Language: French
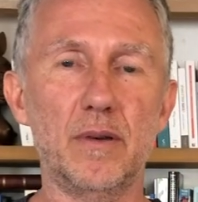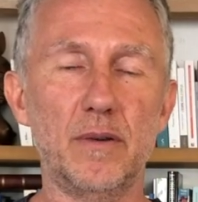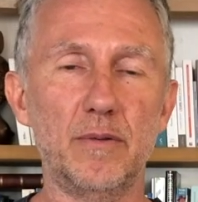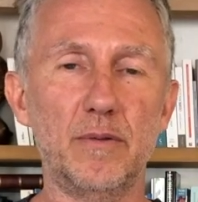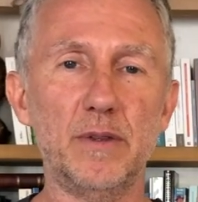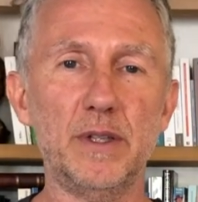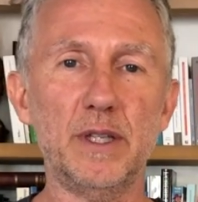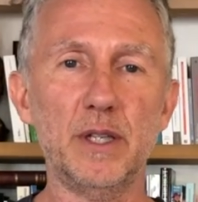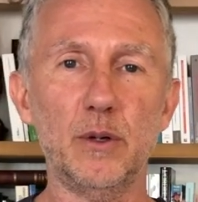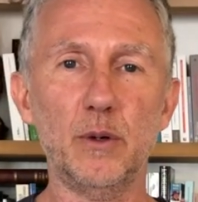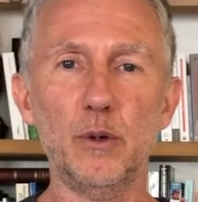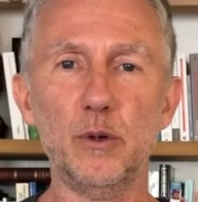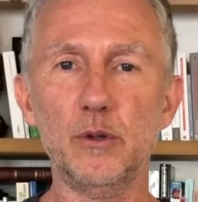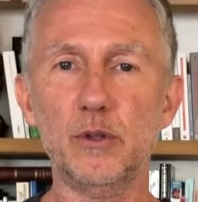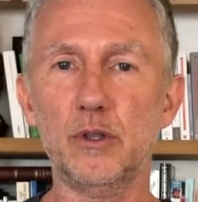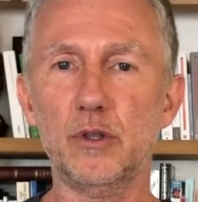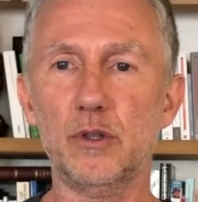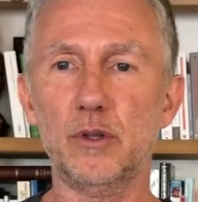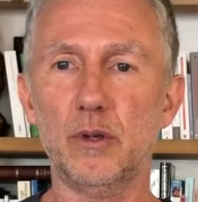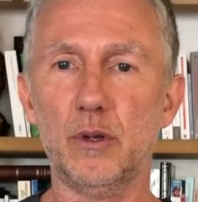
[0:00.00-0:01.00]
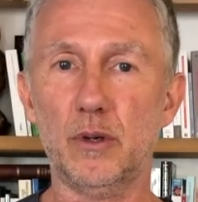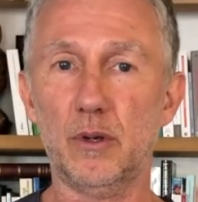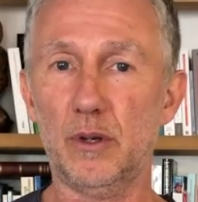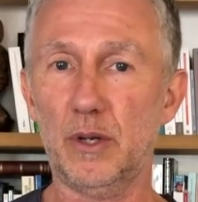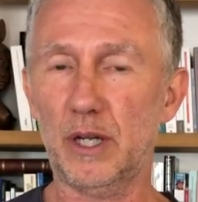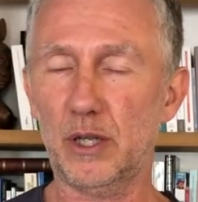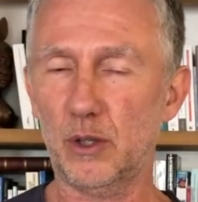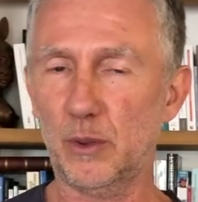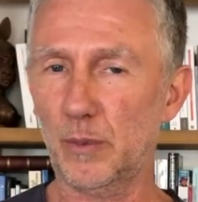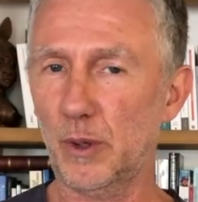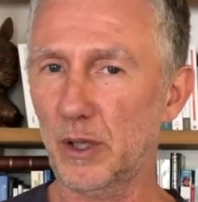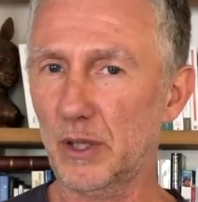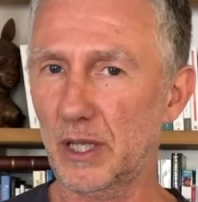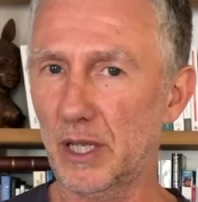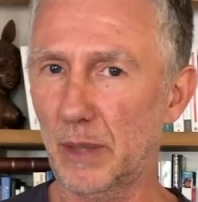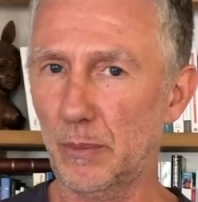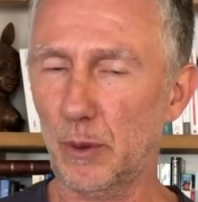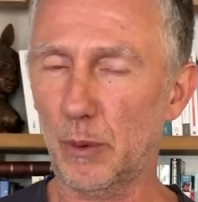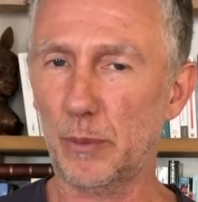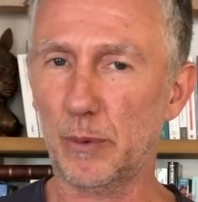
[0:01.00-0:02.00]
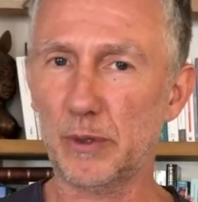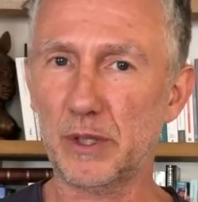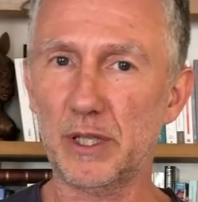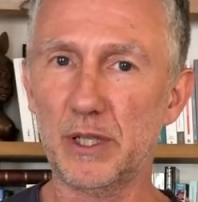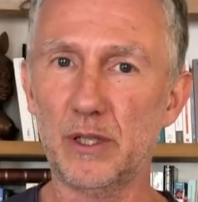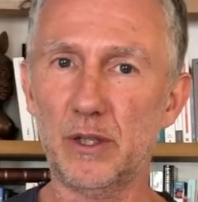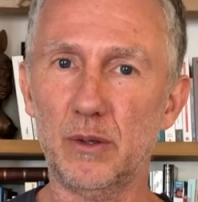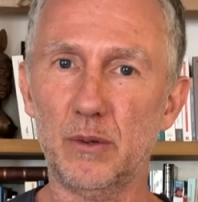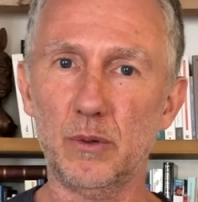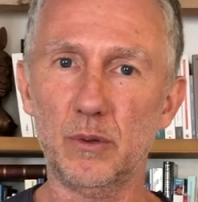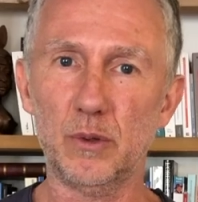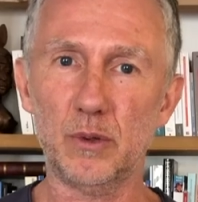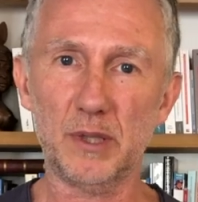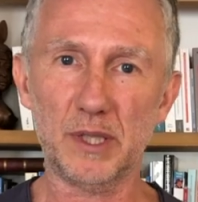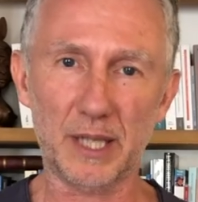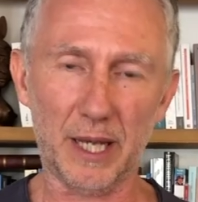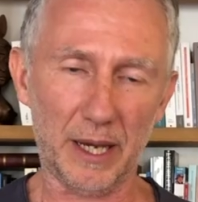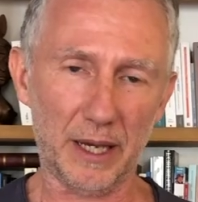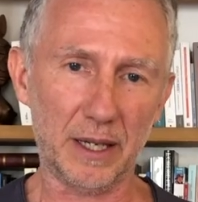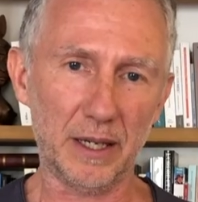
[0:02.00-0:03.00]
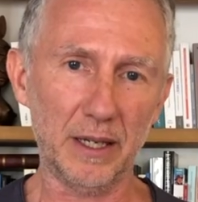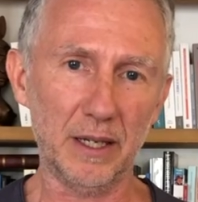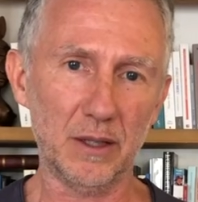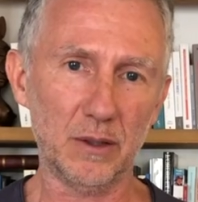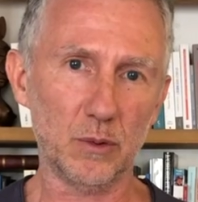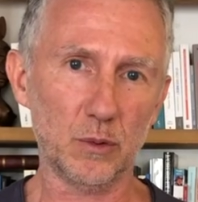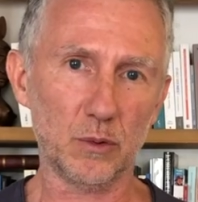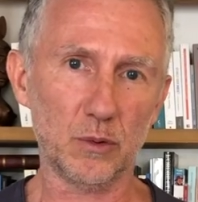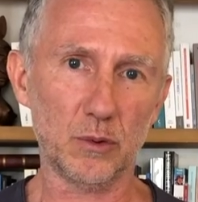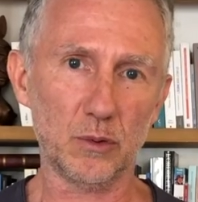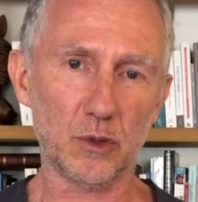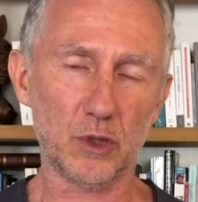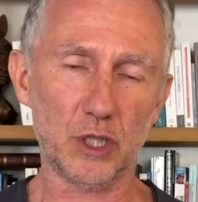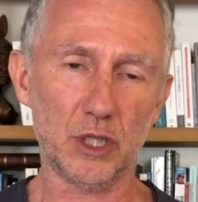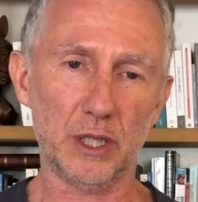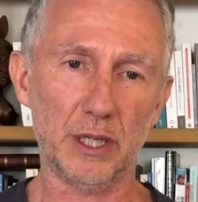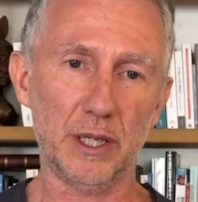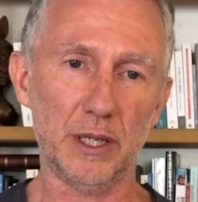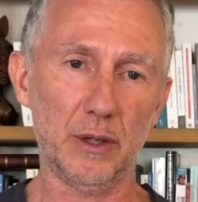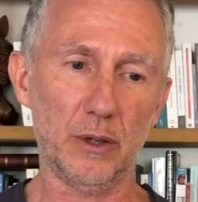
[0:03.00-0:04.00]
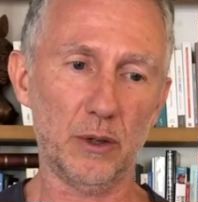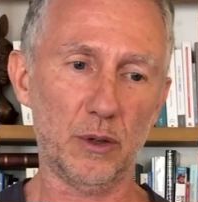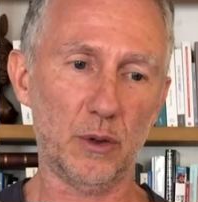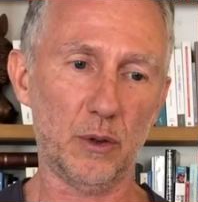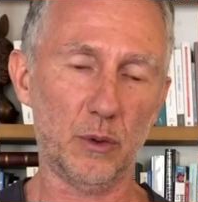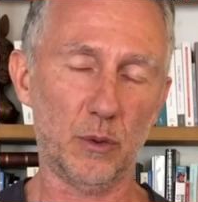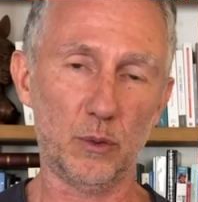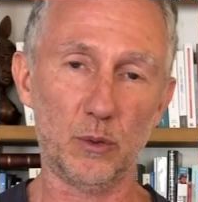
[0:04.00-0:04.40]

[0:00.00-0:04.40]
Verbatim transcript: vidéo sur euh, la demande et la proposition de Sari, dont j'ai euh,